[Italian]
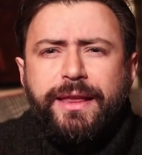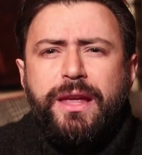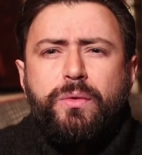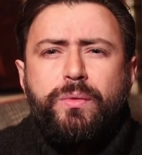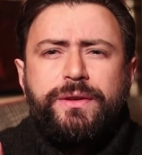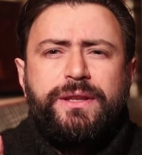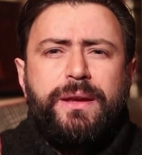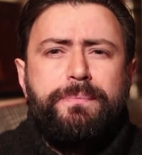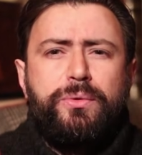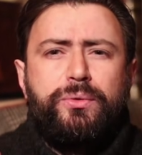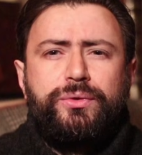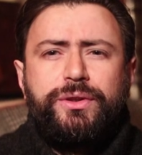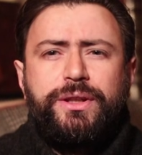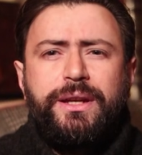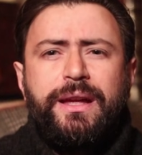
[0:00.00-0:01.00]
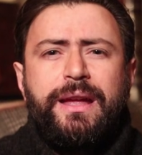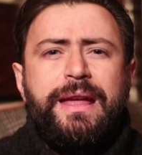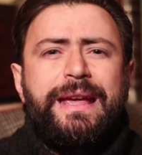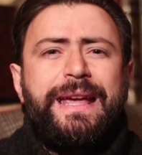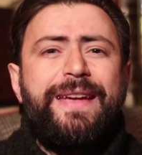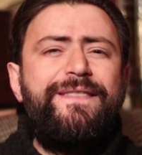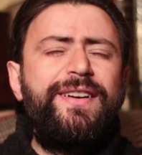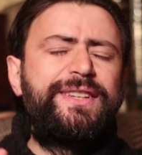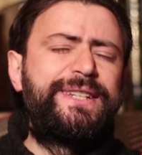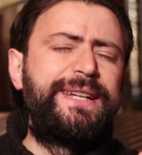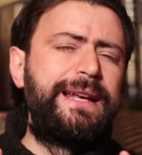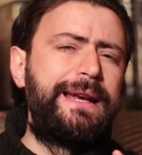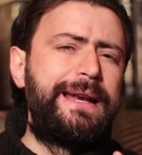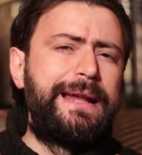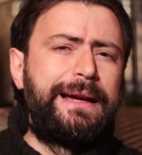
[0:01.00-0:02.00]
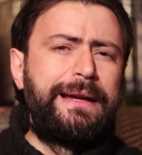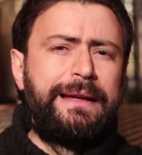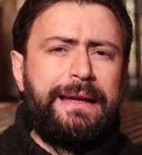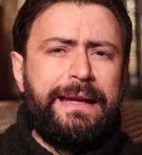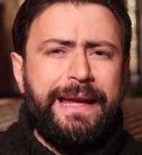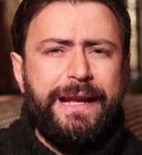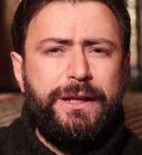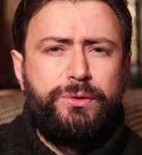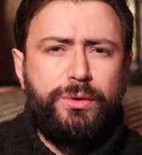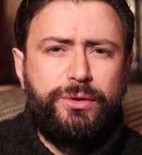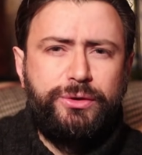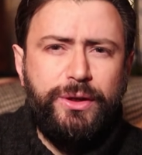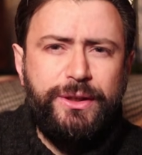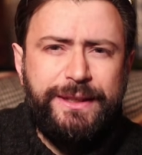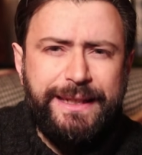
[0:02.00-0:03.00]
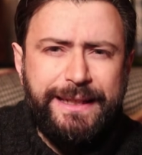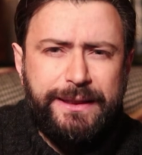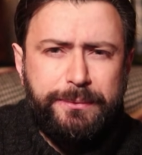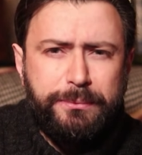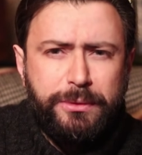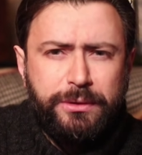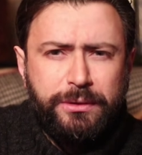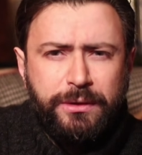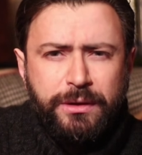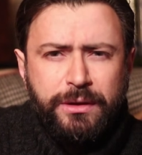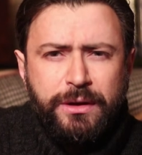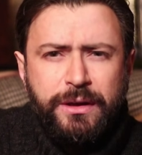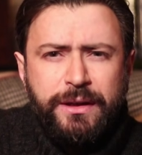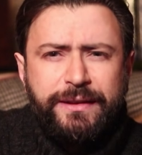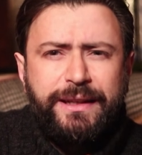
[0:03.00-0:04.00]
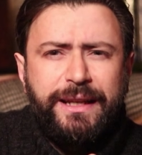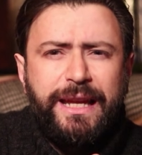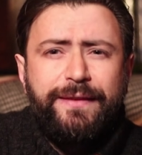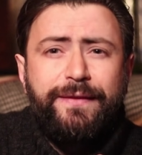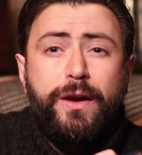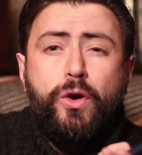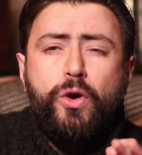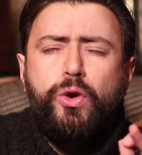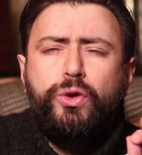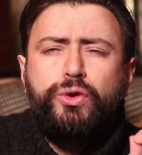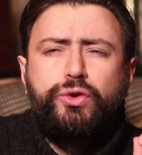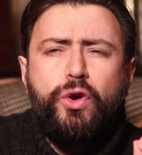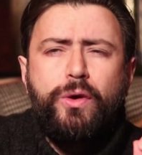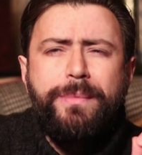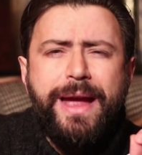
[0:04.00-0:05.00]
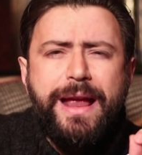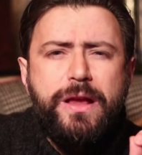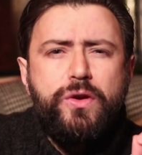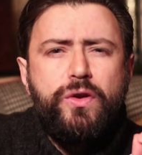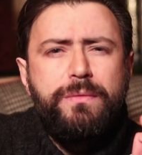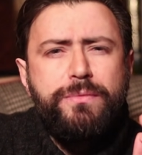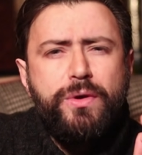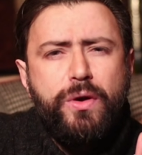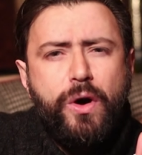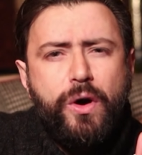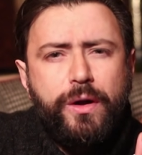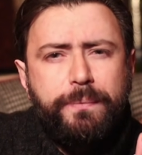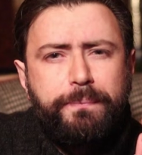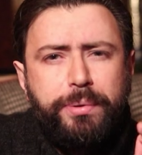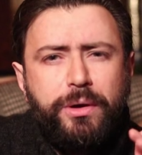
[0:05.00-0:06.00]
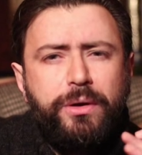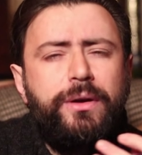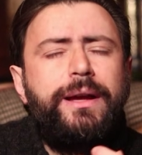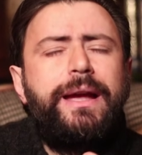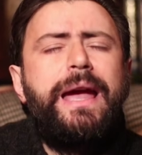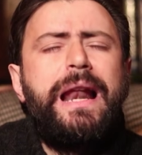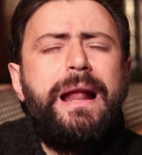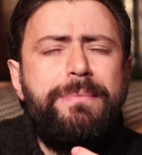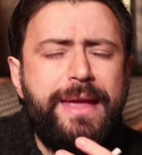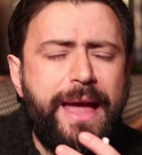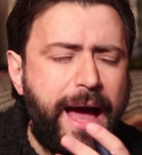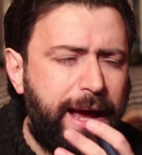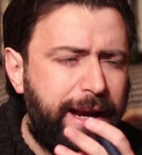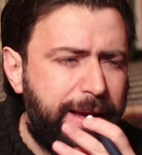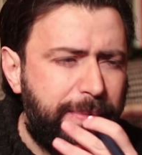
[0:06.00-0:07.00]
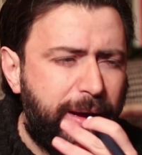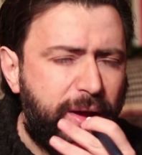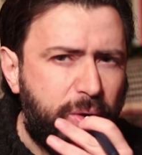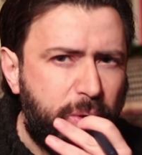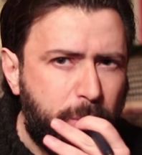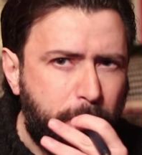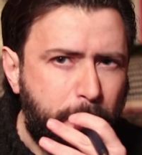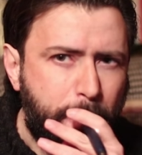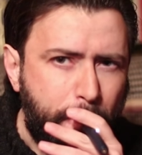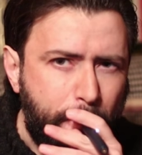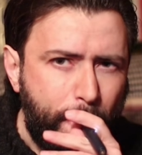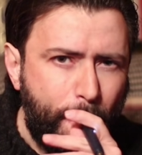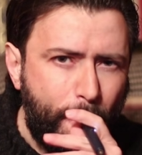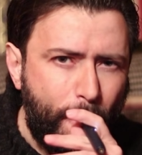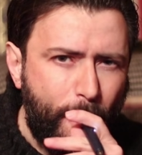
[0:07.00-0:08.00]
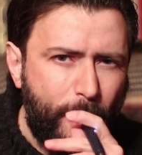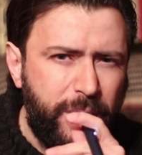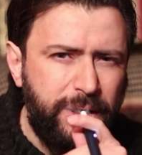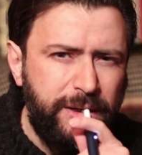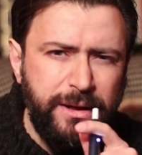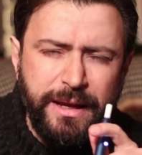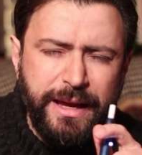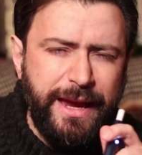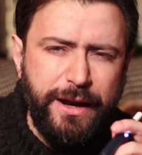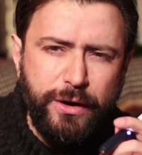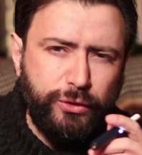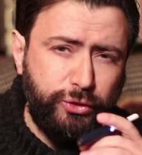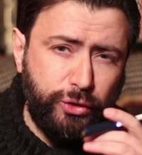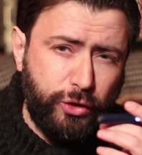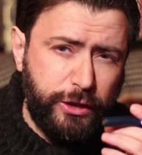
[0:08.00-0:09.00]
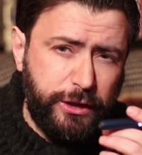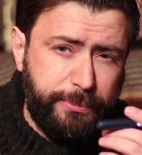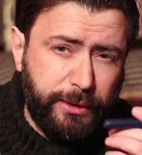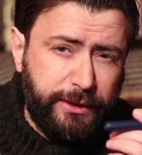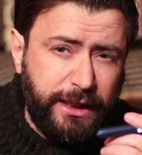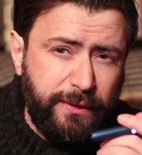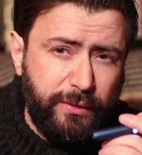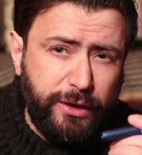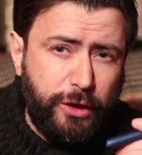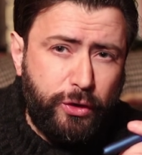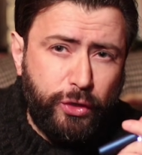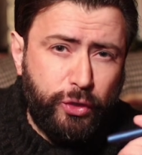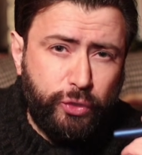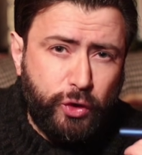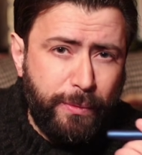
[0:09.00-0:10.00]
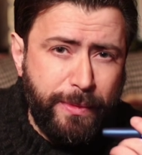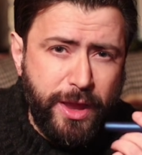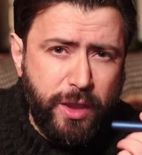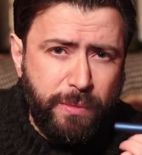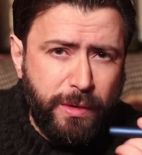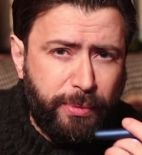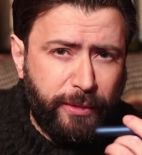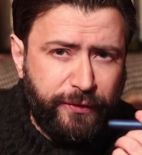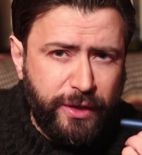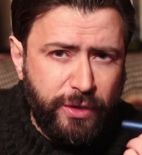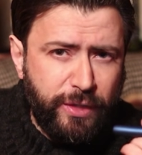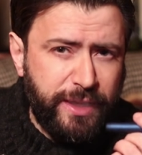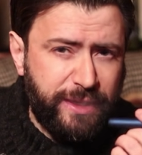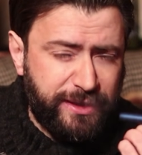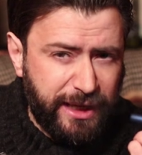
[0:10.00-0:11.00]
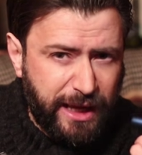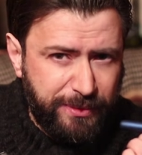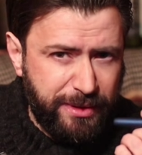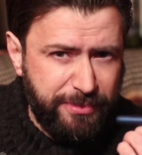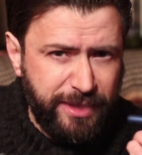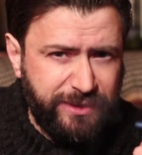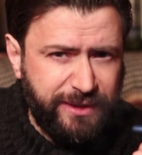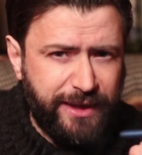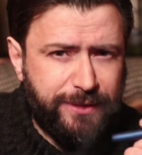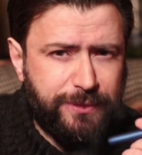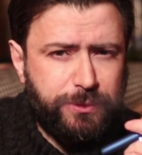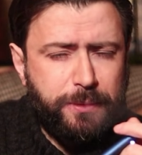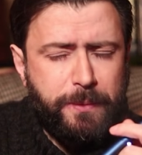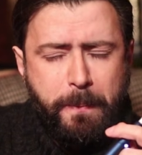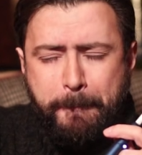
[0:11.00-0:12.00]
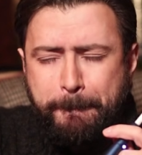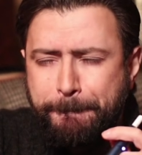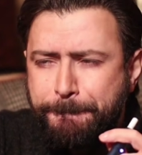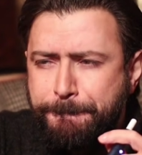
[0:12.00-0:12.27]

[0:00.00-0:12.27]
Ed è in questi punti che vacilla il suo stoicismo. Scrive conosco meglio il mio corpo che la mia anima. Il nostro corrispettivo è di conosco meglio il mio profilo Instagram di me stesso.